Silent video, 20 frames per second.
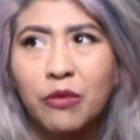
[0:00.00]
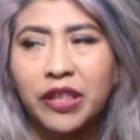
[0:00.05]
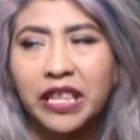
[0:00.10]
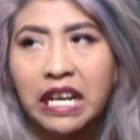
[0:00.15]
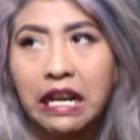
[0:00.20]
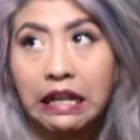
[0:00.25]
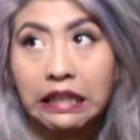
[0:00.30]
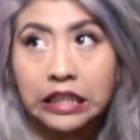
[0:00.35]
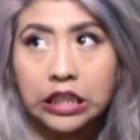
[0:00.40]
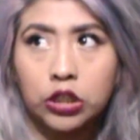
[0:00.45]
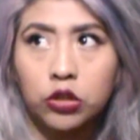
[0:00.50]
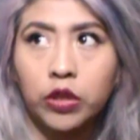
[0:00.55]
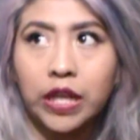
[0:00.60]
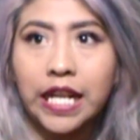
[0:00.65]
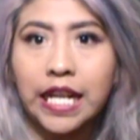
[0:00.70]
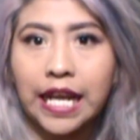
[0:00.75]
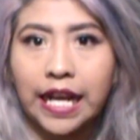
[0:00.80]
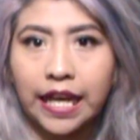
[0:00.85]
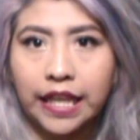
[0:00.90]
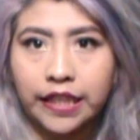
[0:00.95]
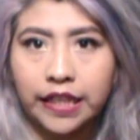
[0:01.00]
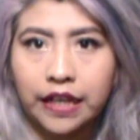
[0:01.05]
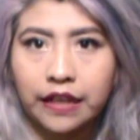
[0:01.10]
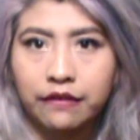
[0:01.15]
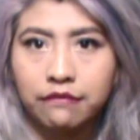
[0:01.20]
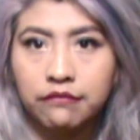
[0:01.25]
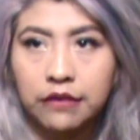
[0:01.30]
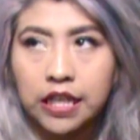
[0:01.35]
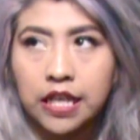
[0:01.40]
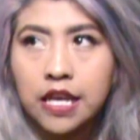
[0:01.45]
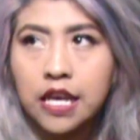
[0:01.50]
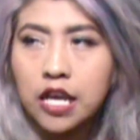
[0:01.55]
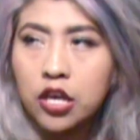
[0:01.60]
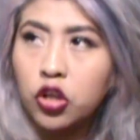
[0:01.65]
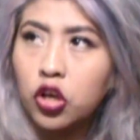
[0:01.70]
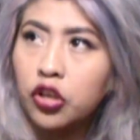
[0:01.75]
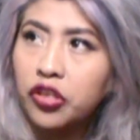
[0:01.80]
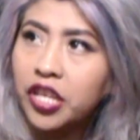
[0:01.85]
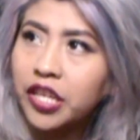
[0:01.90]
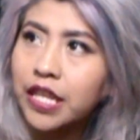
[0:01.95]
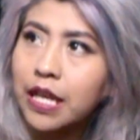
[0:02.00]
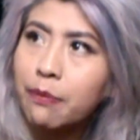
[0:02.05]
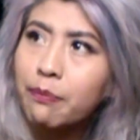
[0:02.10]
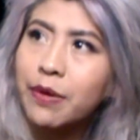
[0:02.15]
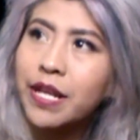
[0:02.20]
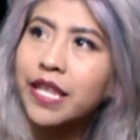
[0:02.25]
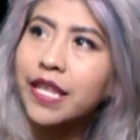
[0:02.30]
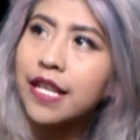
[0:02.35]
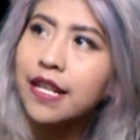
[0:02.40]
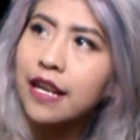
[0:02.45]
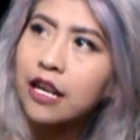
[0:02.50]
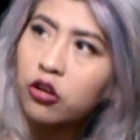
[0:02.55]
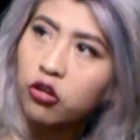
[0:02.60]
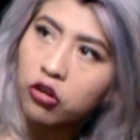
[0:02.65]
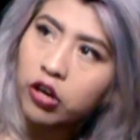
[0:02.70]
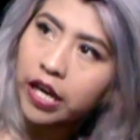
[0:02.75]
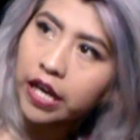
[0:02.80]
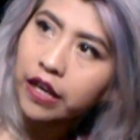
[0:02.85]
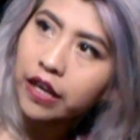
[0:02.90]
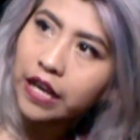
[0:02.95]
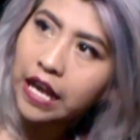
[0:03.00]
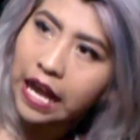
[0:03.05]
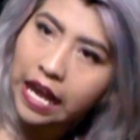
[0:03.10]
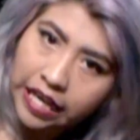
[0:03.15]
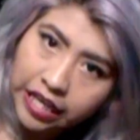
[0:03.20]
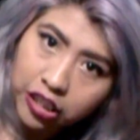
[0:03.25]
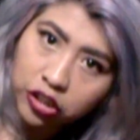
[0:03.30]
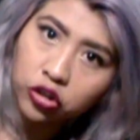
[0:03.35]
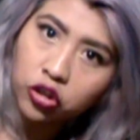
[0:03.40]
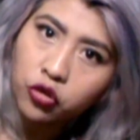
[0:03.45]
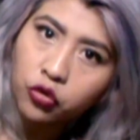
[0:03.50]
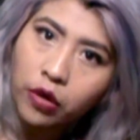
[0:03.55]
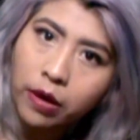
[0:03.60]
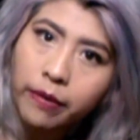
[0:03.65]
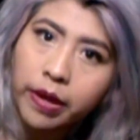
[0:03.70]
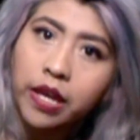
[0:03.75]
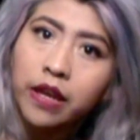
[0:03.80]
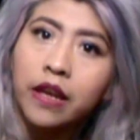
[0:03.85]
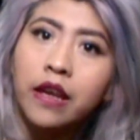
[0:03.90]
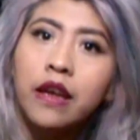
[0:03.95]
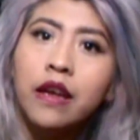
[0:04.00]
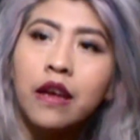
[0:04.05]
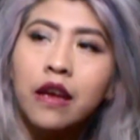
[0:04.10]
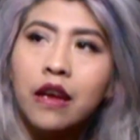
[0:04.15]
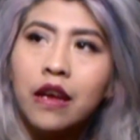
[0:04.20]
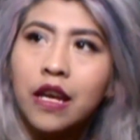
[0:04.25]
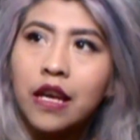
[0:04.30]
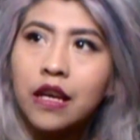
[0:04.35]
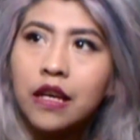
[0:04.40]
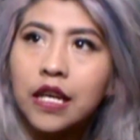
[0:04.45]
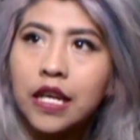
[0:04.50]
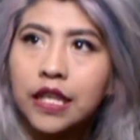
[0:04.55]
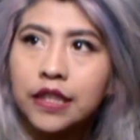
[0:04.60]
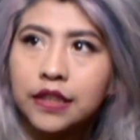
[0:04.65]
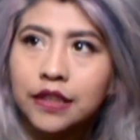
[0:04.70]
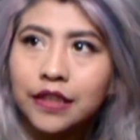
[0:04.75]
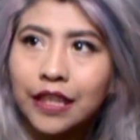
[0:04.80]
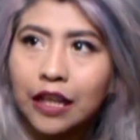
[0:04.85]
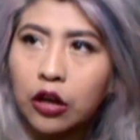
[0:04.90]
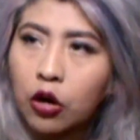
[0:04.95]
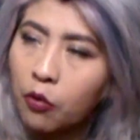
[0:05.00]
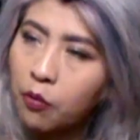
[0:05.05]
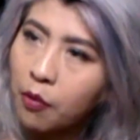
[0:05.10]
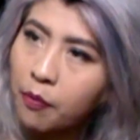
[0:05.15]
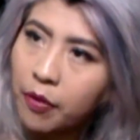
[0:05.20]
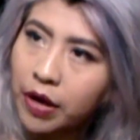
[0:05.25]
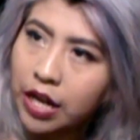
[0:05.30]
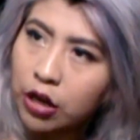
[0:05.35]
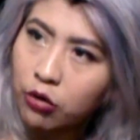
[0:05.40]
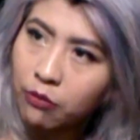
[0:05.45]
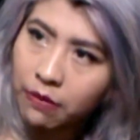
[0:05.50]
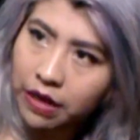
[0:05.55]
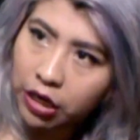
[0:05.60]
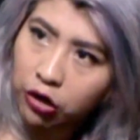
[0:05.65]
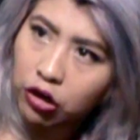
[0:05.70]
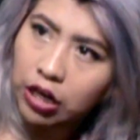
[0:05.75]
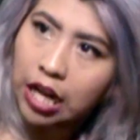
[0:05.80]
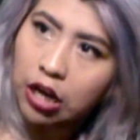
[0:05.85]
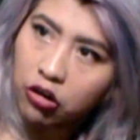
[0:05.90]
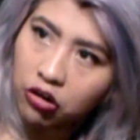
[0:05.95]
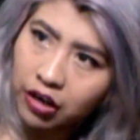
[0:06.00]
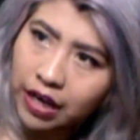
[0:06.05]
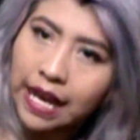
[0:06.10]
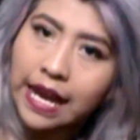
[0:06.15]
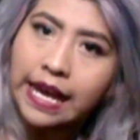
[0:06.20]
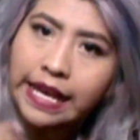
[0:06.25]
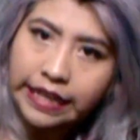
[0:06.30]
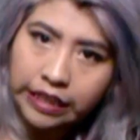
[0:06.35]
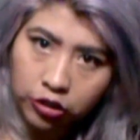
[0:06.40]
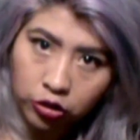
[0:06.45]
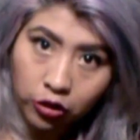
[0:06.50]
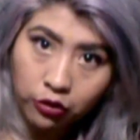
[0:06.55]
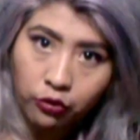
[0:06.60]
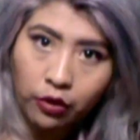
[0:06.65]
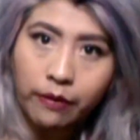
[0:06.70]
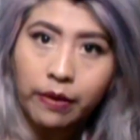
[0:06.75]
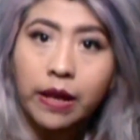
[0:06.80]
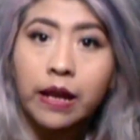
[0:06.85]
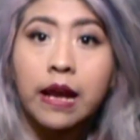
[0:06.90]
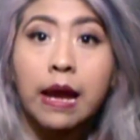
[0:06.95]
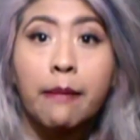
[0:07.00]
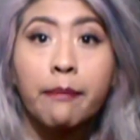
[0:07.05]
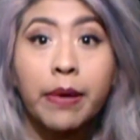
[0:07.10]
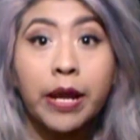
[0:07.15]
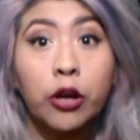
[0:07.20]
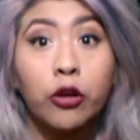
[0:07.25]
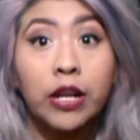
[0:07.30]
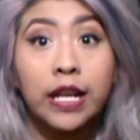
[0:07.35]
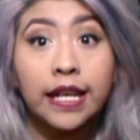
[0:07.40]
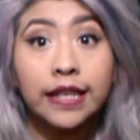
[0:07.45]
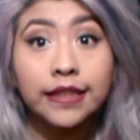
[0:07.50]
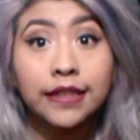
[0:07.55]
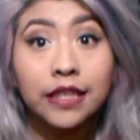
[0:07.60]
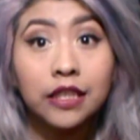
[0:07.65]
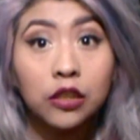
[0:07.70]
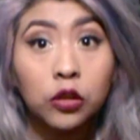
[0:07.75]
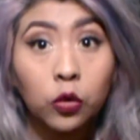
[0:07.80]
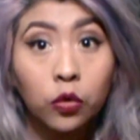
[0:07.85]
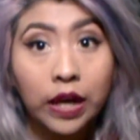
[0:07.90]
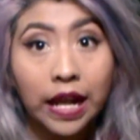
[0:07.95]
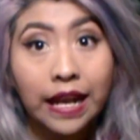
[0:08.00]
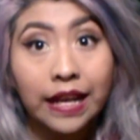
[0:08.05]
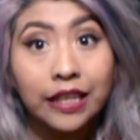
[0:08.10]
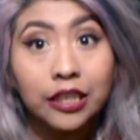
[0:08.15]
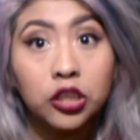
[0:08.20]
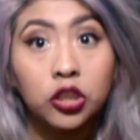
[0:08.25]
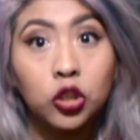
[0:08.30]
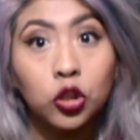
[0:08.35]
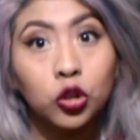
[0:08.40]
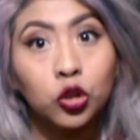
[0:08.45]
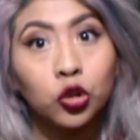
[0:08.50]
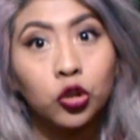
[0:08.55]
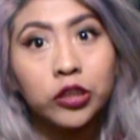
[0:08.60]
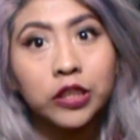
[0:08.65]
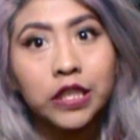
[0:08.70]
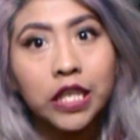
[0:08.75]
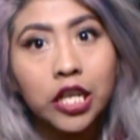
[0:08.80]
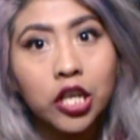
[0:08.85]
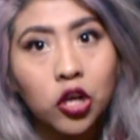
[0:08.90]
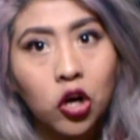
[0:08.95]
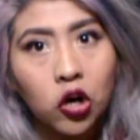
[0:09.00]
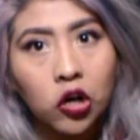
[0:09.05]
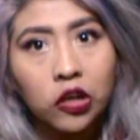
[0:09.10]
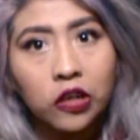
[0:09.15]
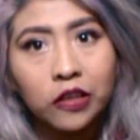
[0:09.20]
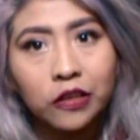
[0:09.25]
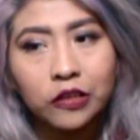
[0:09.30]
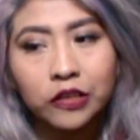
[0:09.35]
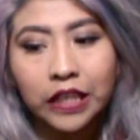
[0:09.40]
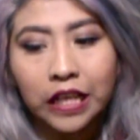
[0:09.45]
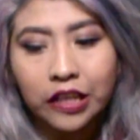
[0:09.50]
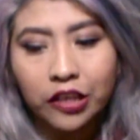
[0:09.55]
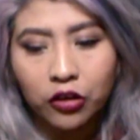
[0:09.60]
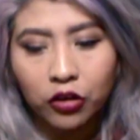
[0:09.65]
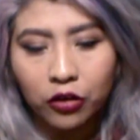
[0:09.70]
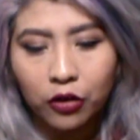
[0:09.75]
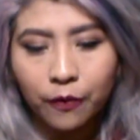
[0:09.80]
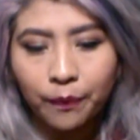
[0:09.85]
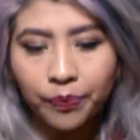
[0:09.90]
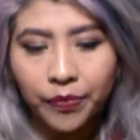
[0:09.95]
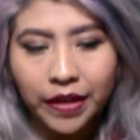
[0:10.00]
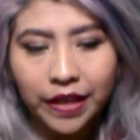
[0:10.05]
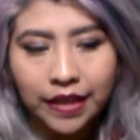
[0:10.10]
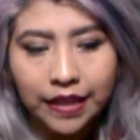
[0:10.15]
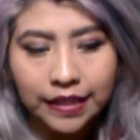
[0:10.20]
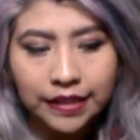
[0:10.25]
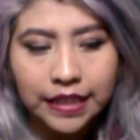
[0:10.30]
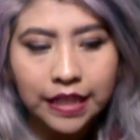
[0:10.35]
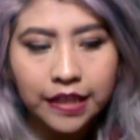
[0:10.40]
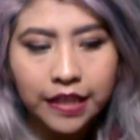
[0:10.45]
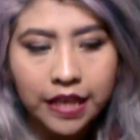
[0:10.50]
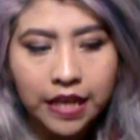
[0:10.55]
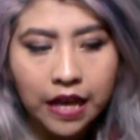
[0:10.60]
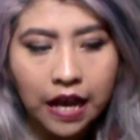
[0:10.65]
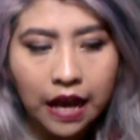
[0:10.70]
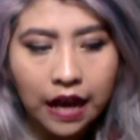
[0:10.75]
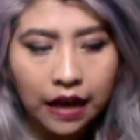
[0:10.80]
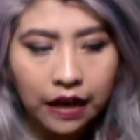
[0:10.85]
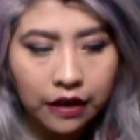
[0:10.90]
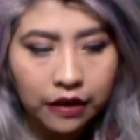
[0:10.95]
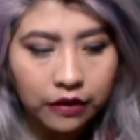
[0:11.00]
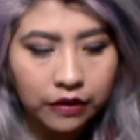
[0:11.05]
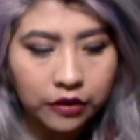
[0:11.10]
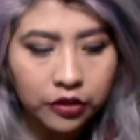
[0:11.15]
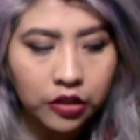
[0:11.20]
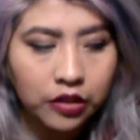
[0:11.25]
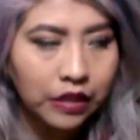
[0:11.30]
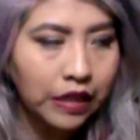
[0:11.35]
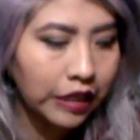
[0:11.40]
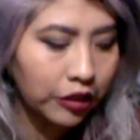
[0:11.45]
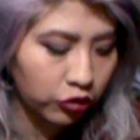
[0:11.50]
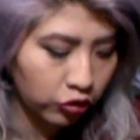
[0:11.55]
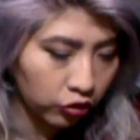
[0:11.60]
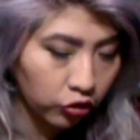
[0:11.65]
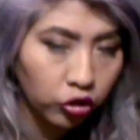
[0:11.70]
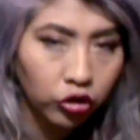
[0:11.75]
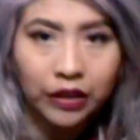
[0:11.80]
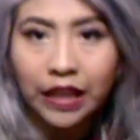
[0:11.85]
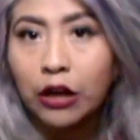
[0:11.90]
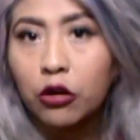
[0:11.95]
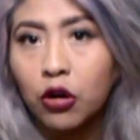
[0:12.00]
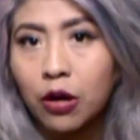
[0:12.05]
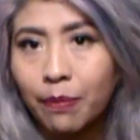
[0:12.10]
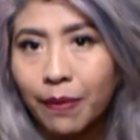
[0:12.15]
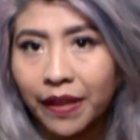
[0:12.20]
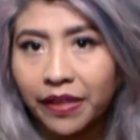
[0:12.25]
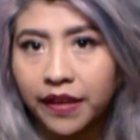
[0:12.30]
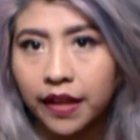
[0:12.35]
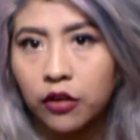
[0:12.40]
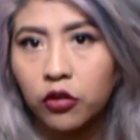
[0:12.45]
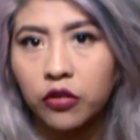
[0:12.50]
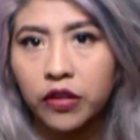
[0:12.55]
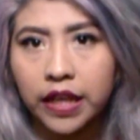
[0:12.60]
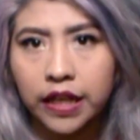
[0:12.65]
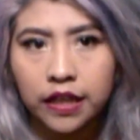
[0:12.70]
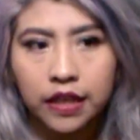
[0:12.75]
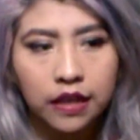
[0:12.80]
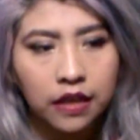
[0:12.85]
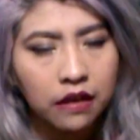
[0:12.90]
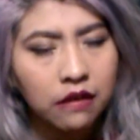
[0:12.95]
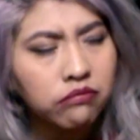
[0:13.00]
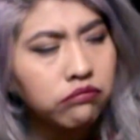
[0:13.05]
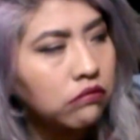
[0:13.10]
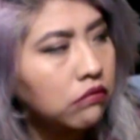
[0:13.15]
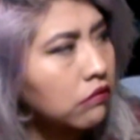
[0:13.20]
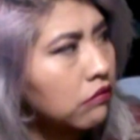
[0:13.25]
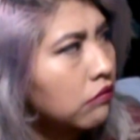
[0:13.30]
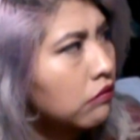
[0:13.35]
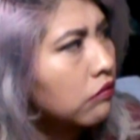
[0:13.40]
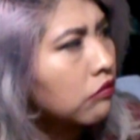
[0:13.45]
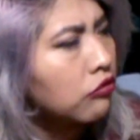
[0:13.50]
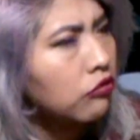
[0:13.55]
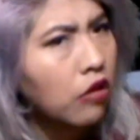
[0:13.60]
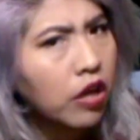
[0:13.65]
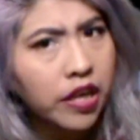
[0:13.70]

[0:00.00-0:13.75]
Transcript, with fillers: entre la cintura y la cadera. Donde te aprieta la lonja, ahí soy 9. Este, como por el ombligo y la lonja, ahí soy 9. Pero en la cintura yo soy 5. O sea, yo ese día, de hecho no tengo el pantalón aquí, no ha